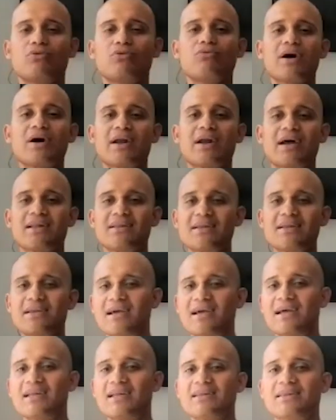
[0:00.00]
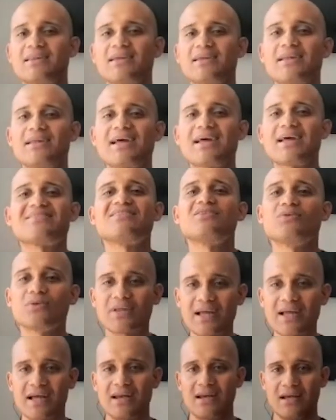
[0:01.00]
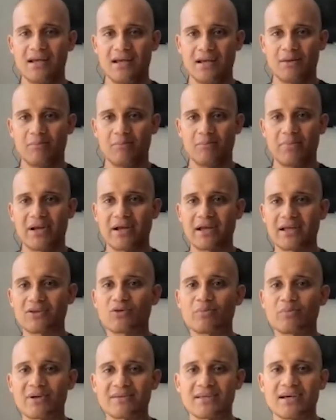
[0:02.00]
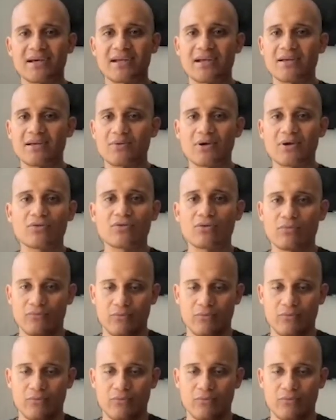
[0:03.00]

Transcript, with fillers: un gran dirigente nacional para que esto pasara y bueno,